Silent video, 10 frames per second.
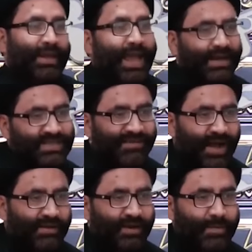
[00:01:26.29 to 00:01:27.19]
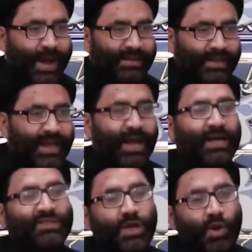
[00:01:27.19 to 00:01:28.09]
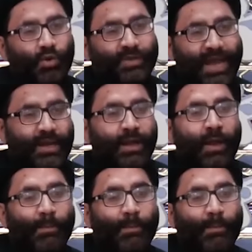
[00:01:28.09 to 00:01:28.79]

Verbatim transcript: एक जगह फरमाते हैं हसन हुसैन